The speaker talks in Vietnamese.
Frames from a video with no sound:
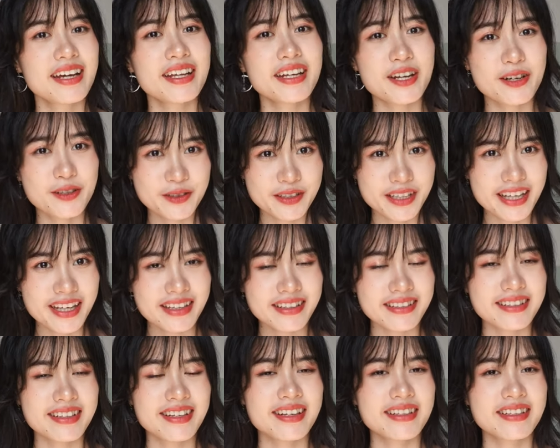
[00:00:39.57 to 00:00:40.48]
Đầu
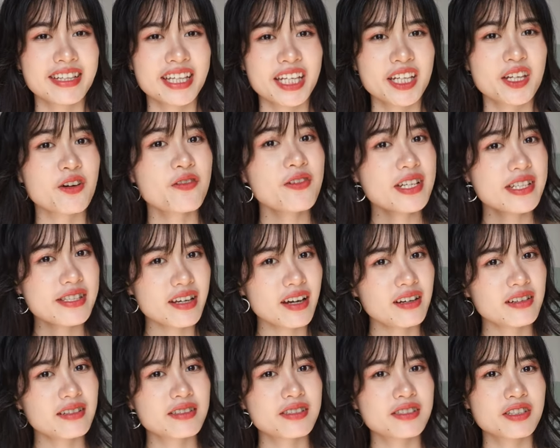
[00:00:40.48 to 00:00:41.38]
tiên thì đối với
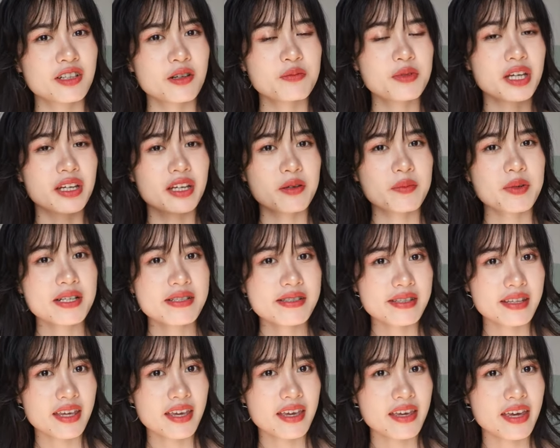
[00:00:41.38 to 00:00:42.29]
chân trong những cái bước
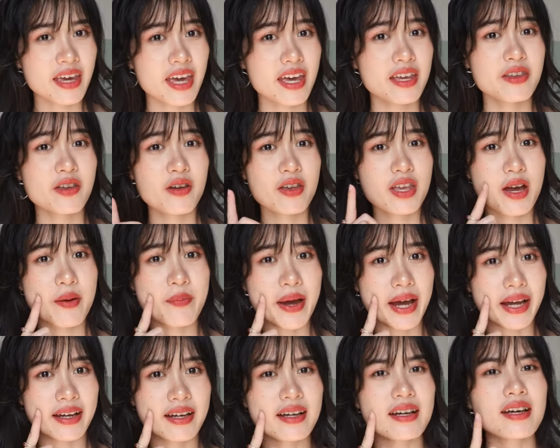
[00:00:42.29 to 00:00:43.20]
skincare cho da
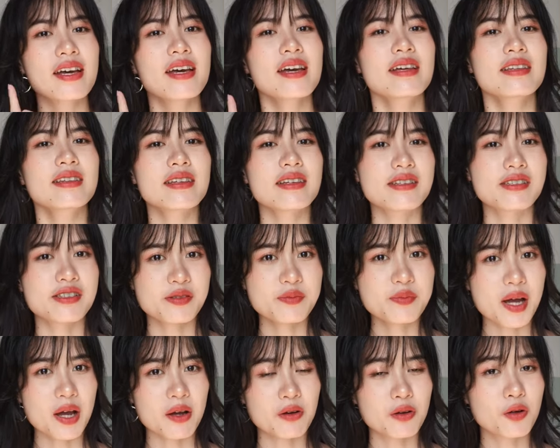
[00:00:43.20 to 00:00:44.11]
mặt á thì rửa
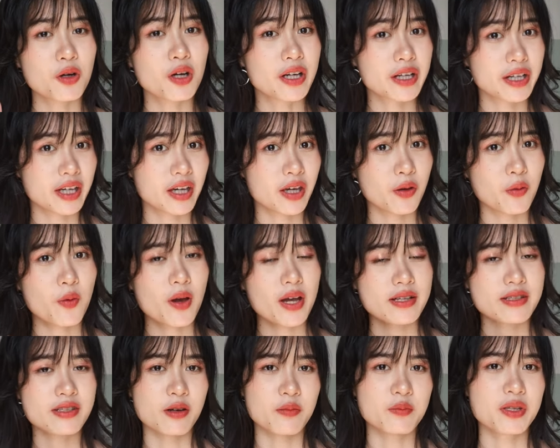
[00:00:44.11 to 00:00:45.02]
mặt cực kỳ
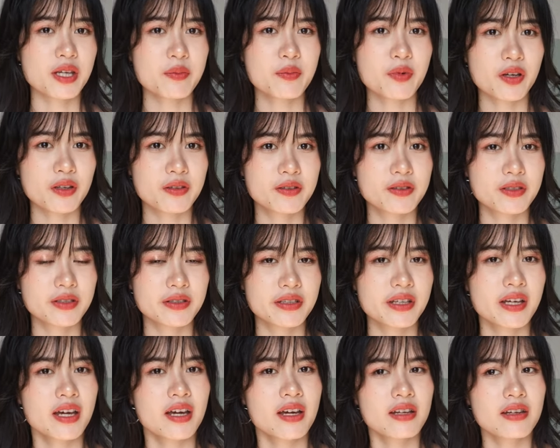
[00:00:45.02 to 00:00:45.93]
quan trọng nha mọi
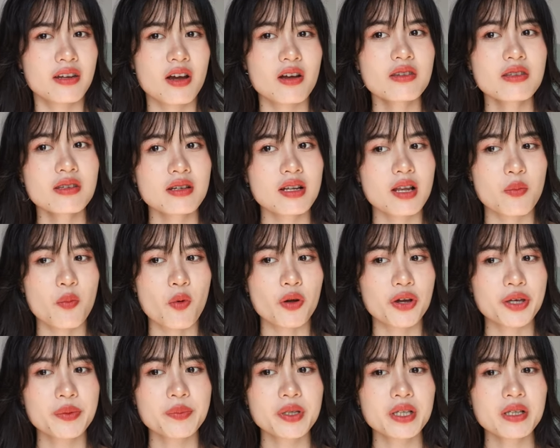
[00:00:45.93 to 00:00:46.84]
người nó như là một
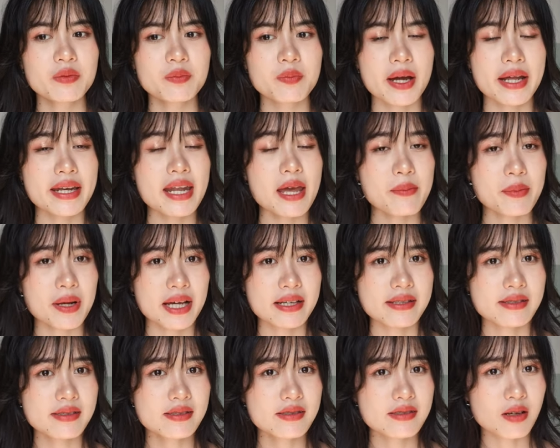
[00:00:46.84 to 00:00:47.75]
cái bước mà đem lại
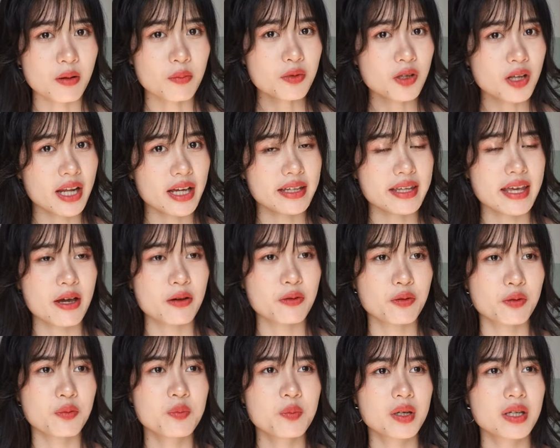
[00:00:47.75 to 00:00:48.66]
sức sống cho làn da
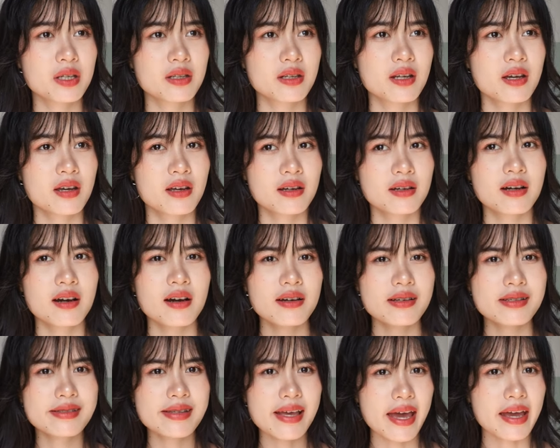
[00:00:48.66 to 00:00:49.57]
của mình
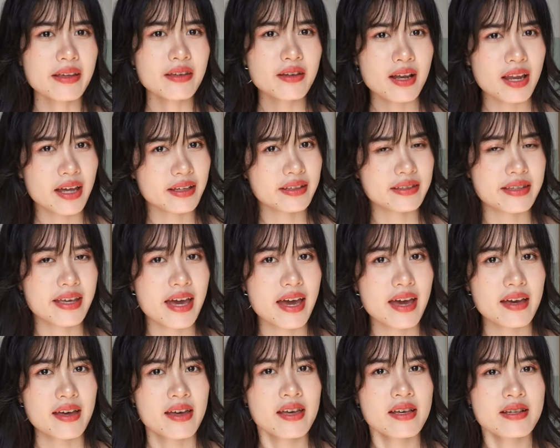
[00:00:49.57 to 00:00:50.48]
khơi sáng cho làn
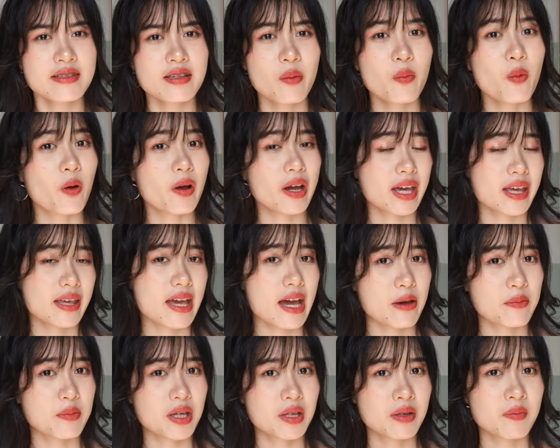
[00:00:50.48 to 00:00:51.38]
da sau một ngày
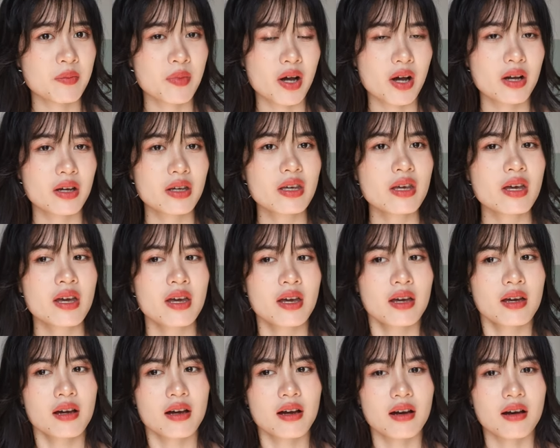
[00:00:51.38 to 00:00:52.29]
dài mệt mỏi
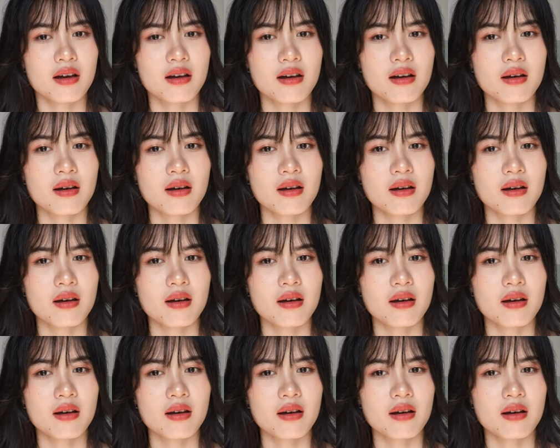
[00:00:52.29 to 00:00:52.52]
ờ,